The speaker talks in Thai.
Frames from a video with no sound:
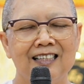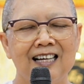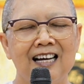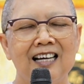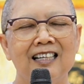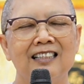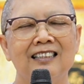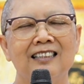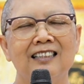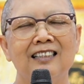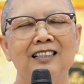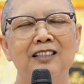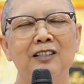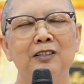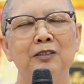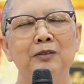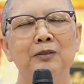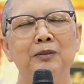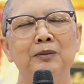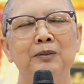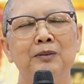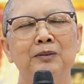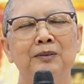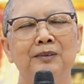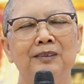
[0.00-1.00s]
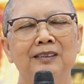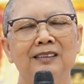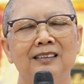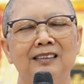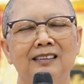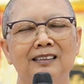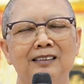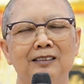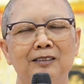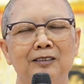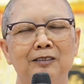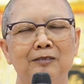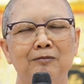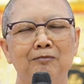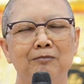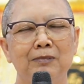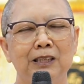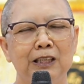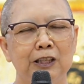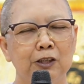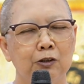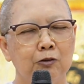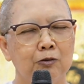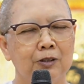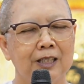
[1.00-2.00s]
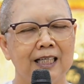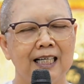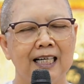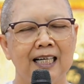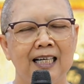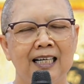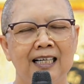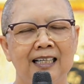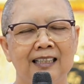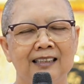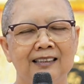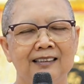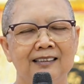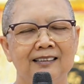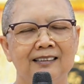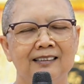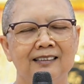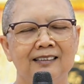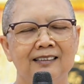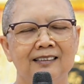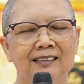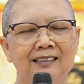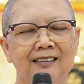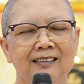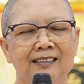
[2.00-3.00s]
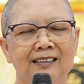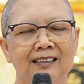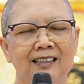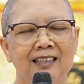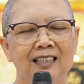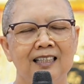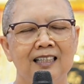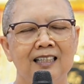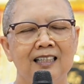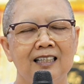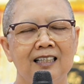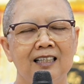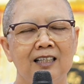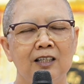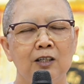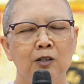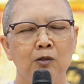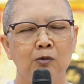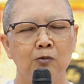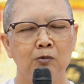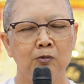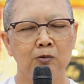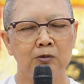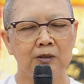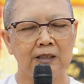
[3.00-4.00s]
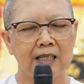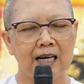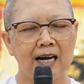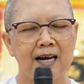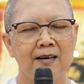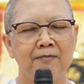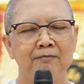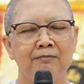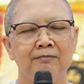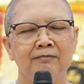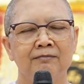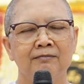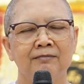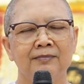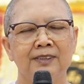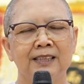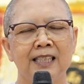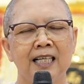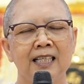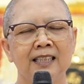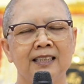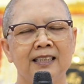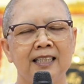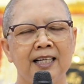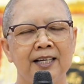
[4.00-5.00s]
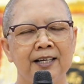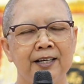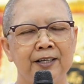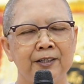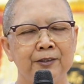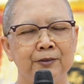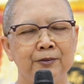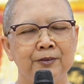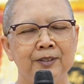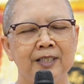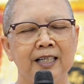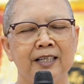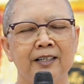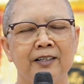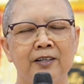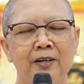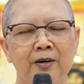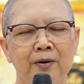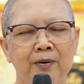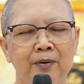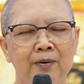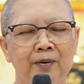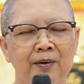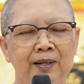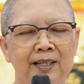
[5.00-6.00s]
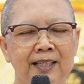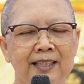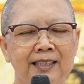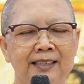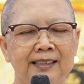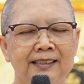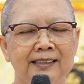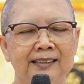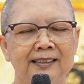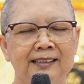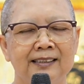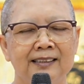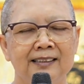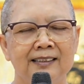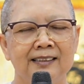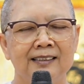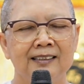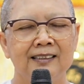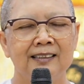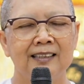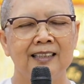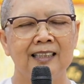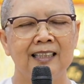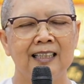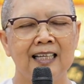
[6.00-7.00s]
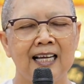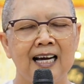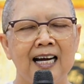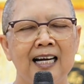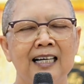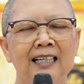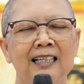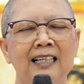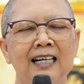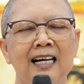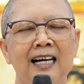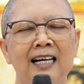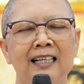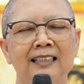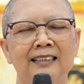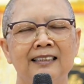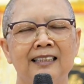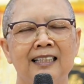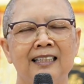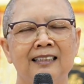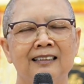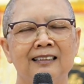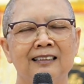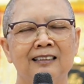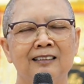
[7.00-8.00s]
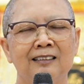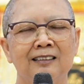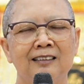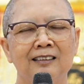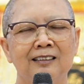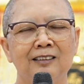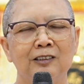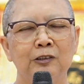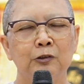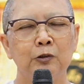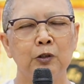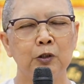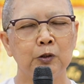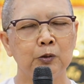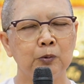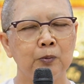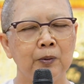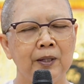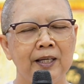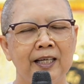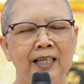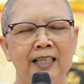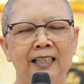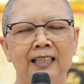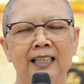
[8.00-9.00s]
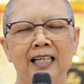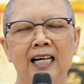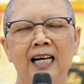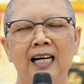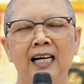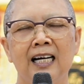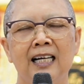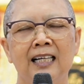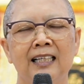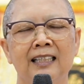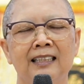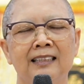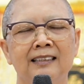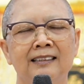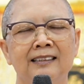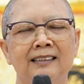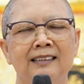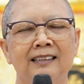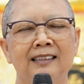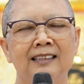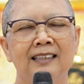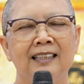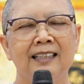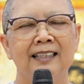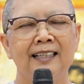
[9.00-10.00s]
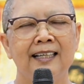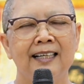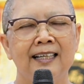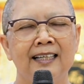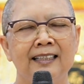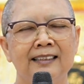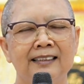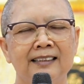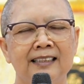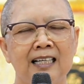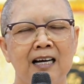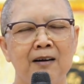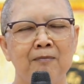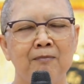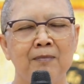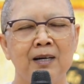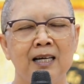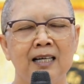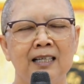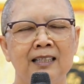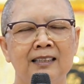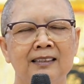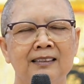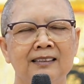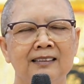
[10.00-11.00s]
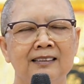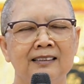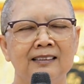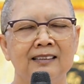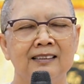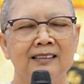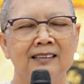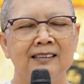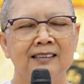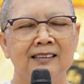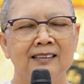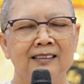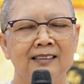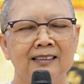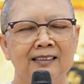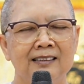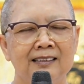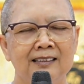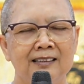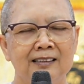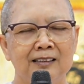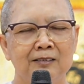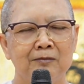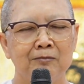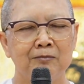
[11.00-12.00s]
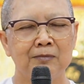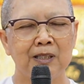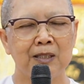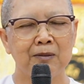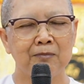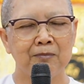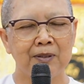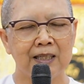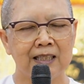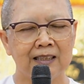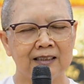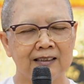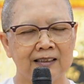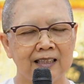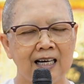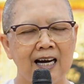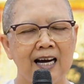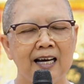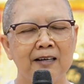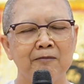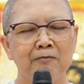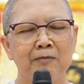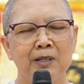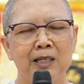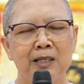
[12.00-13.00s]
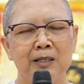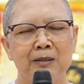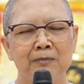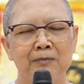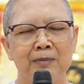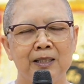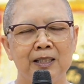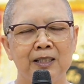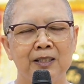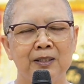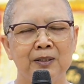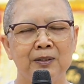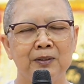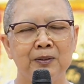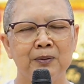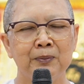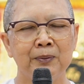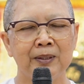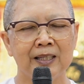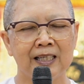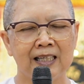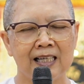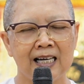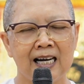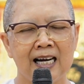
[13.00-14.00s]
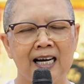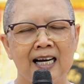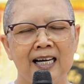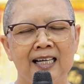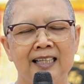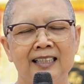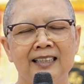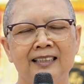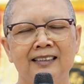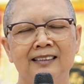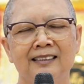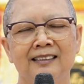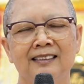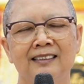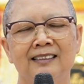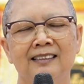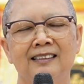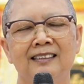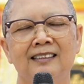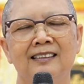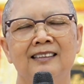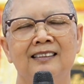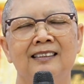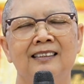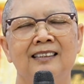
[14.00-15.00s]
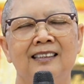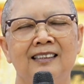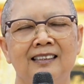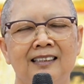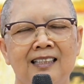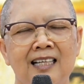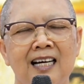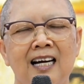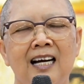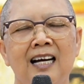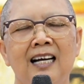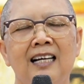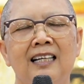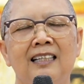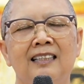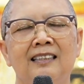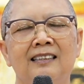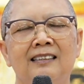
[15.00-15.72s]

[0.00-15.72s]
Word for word: การที่ลูกมีโอกาสรู้ธรรมตั้งแต่อายุยังน้อยร่างกายยังช่วยตัวเองได้และสามารถบรรเพ็ญทานบารมีด้วยกายได้